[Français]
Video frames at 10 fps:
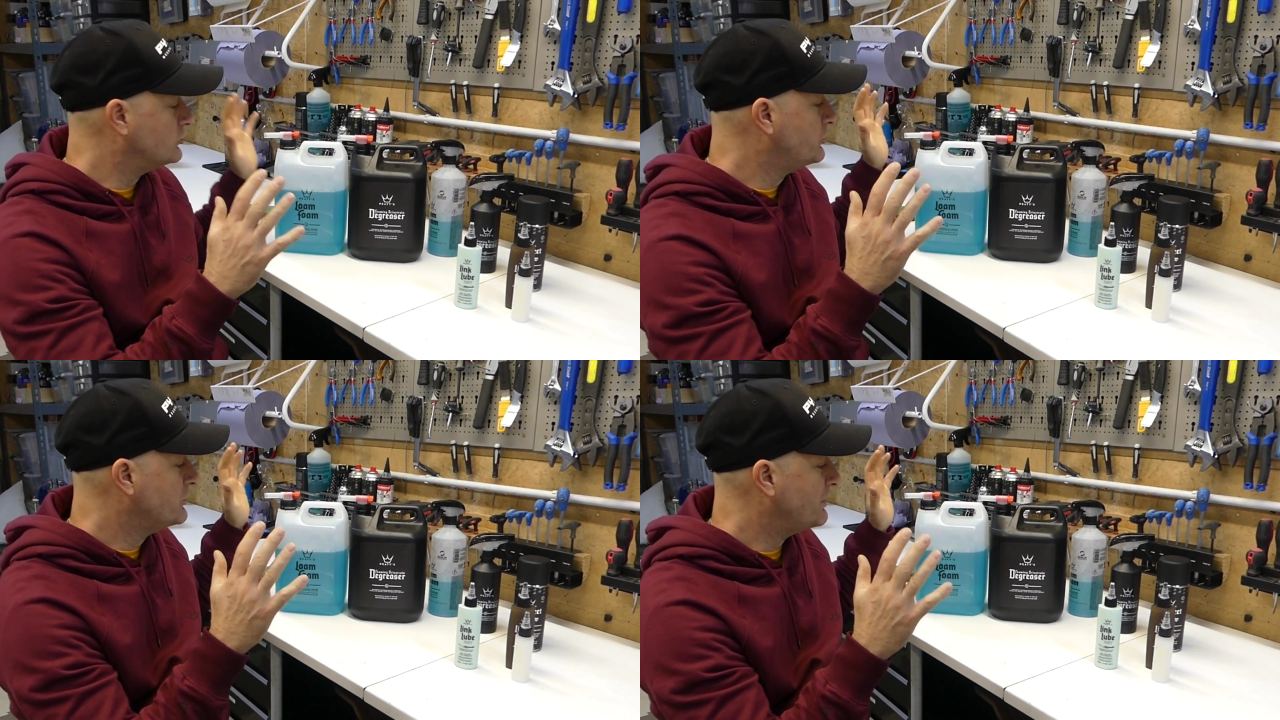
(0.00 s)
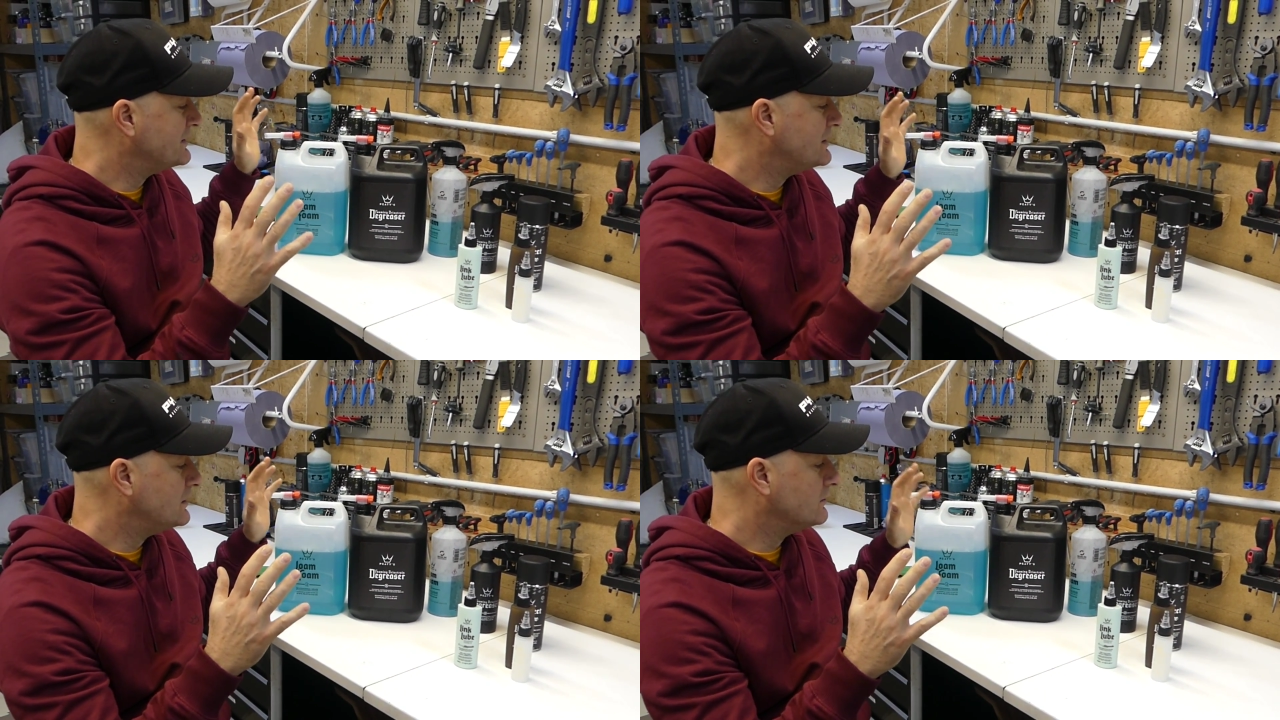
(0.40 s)
tu peux te
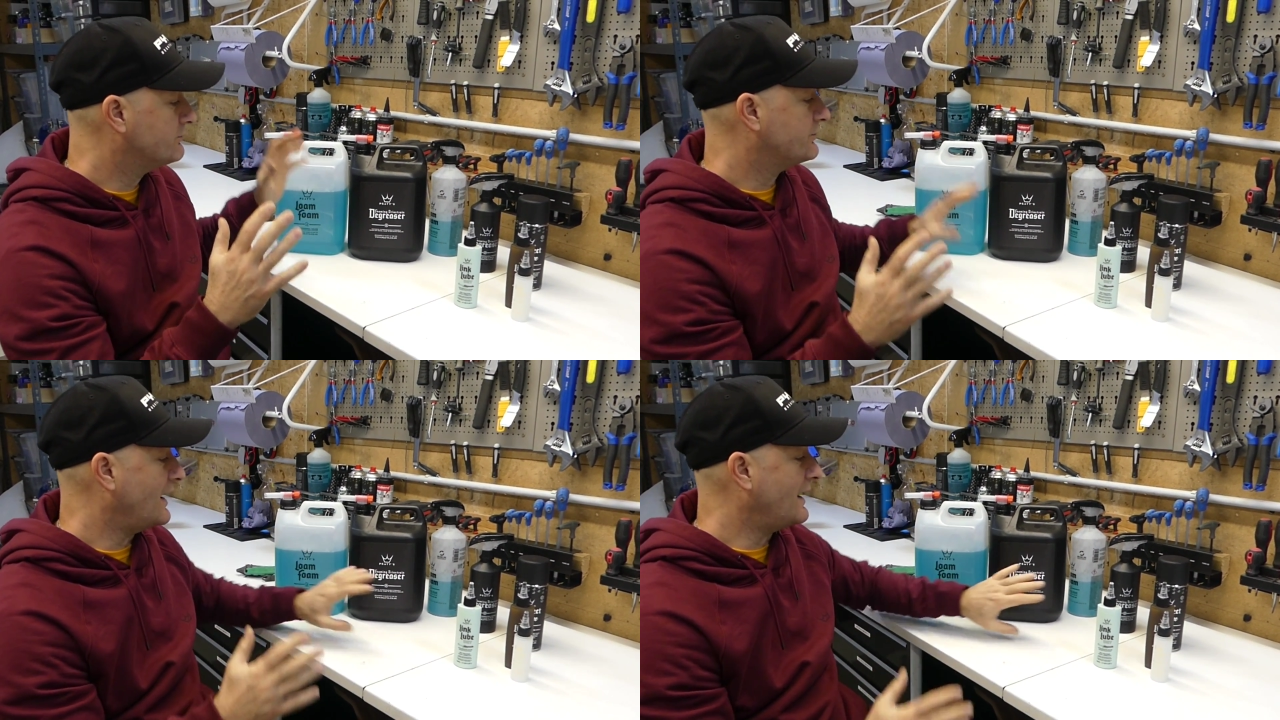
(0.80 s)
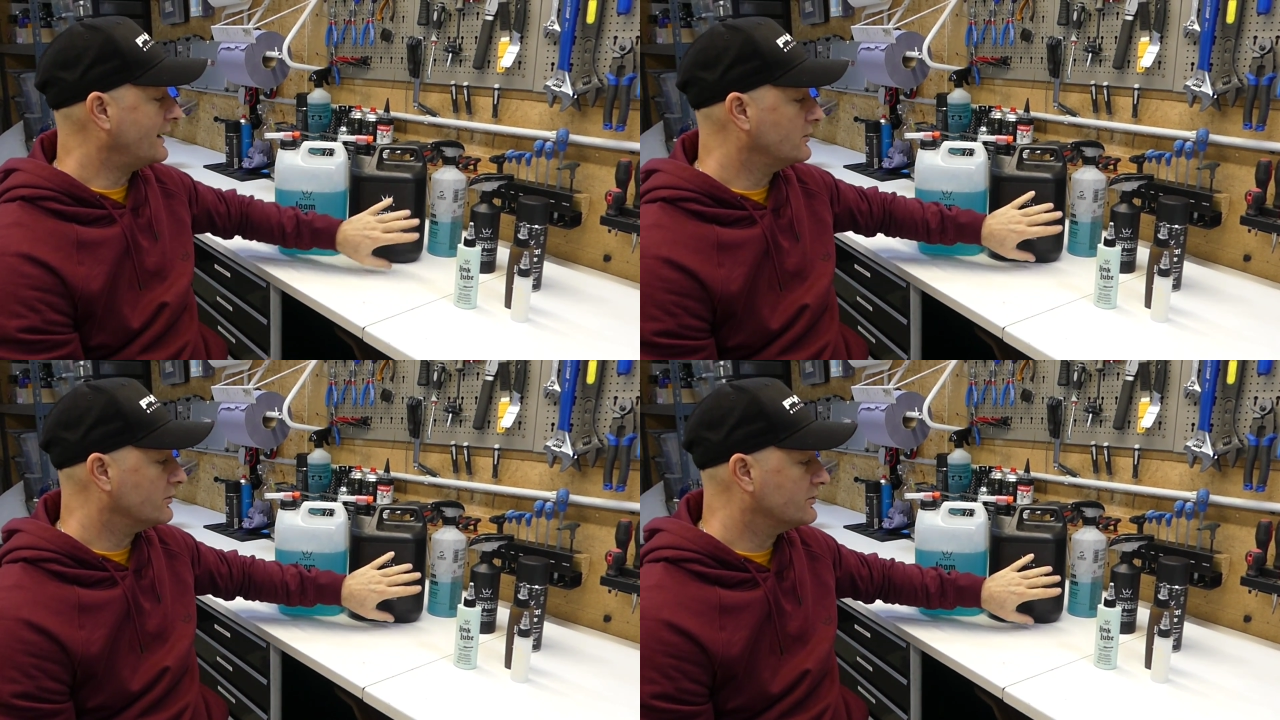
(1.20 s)
passer à
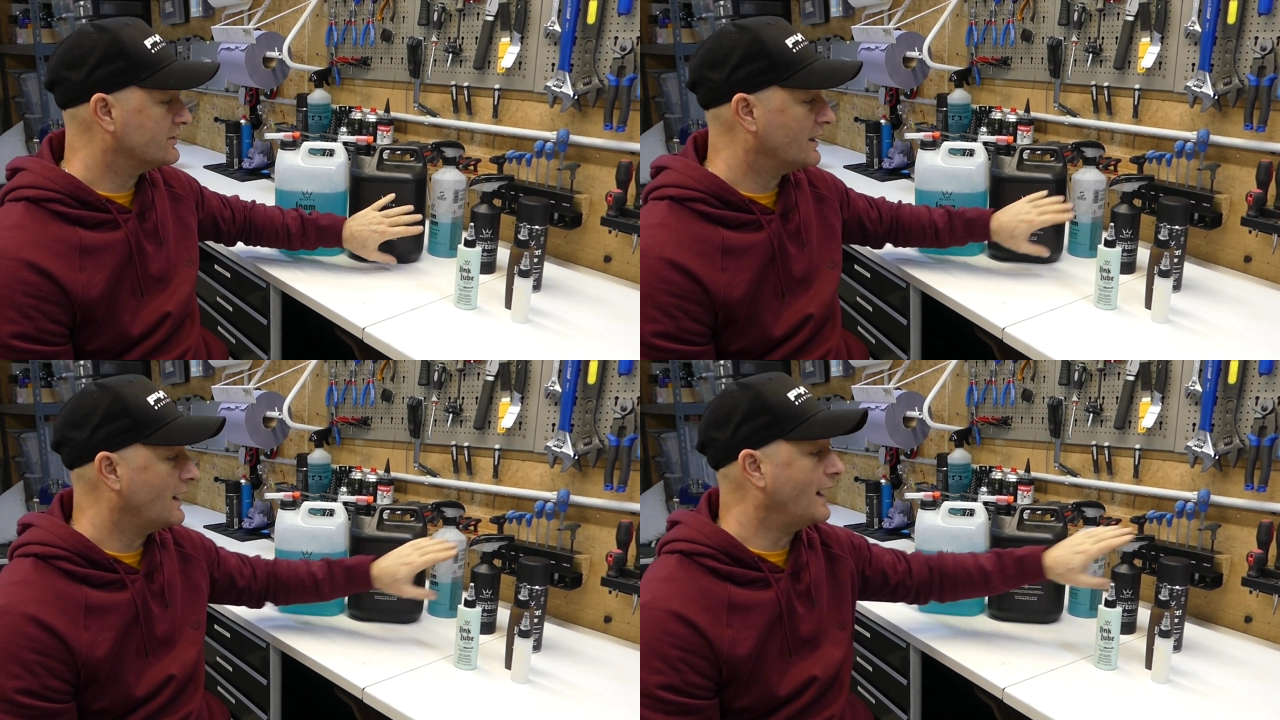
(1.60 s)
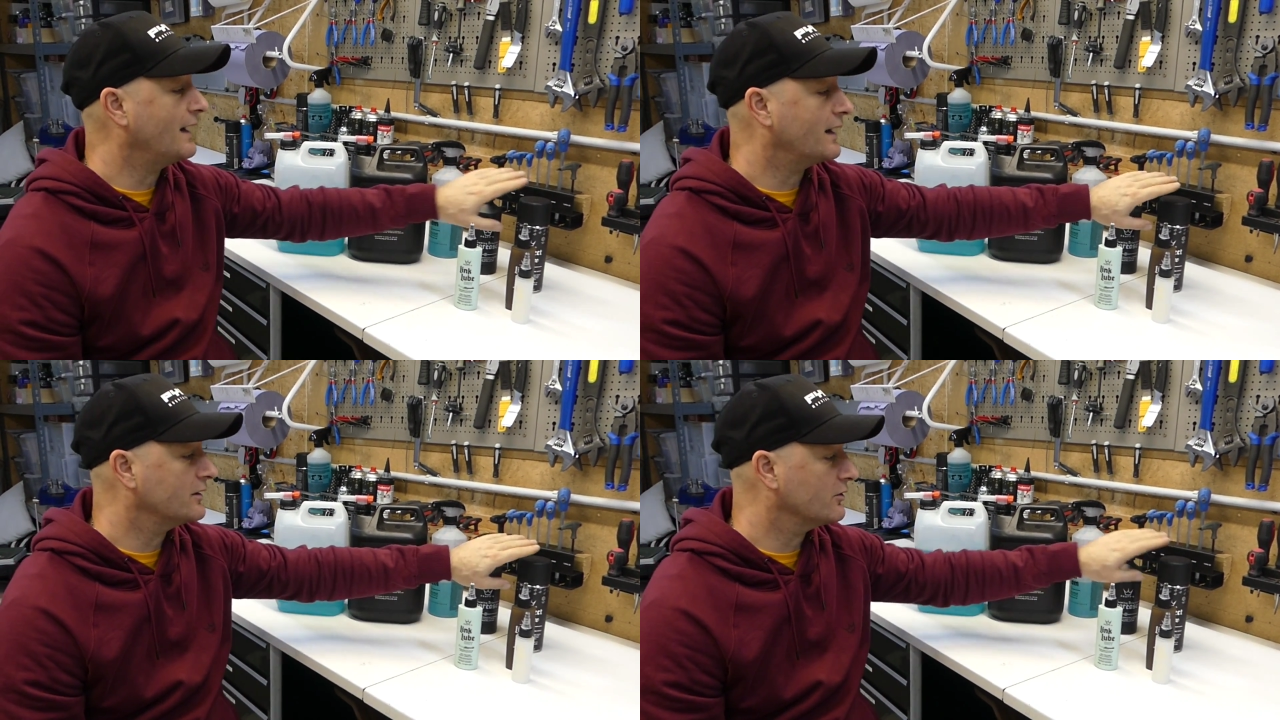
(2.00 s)
la rigueur de ça,
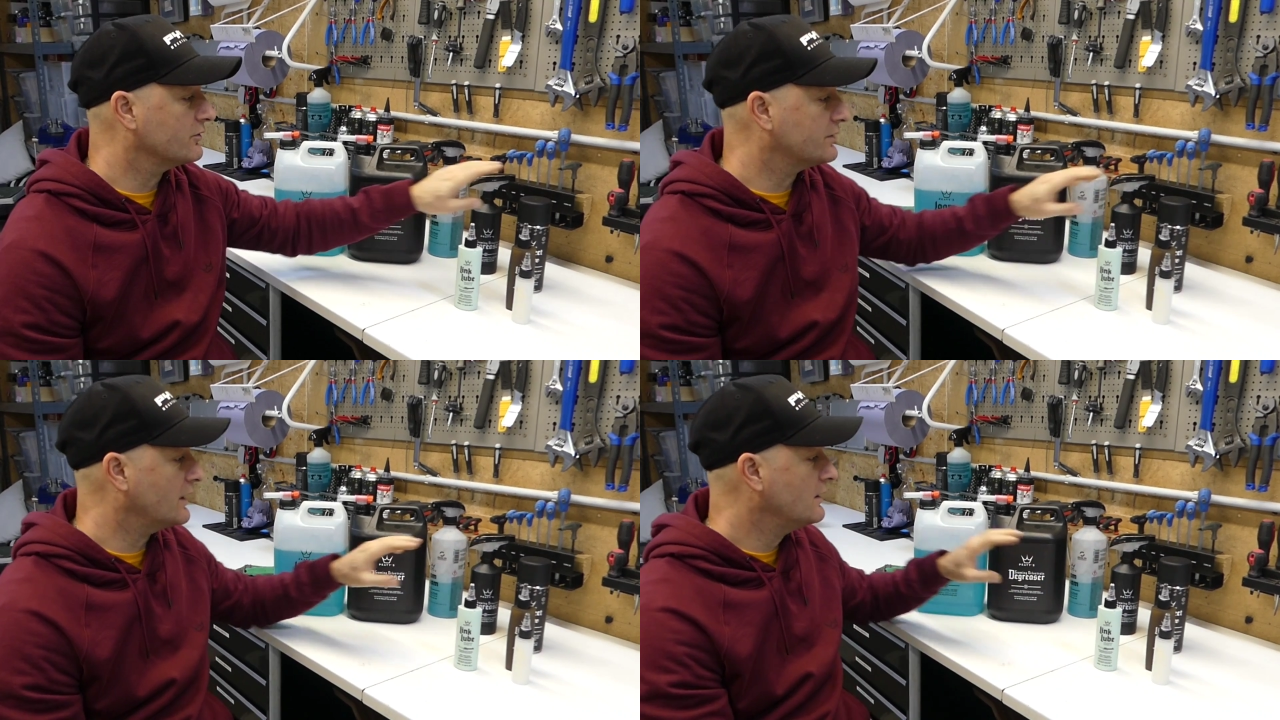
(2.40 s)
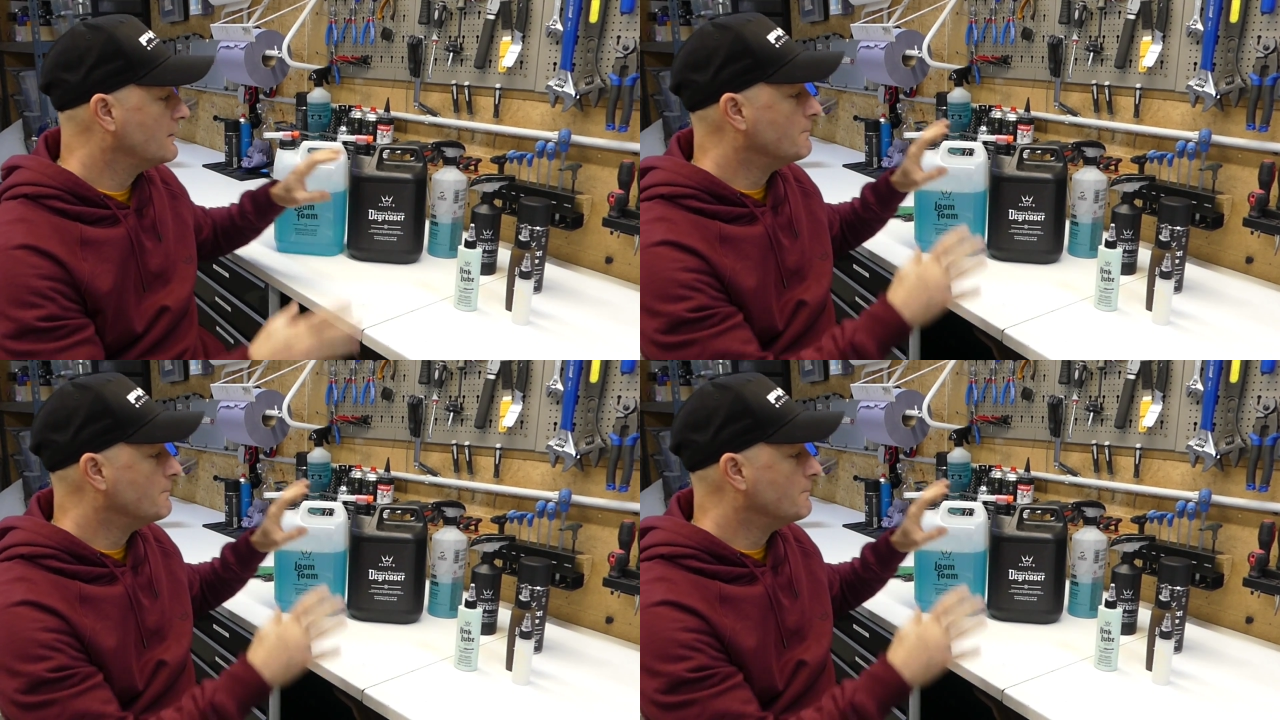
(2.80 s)
à la rigueur de ça,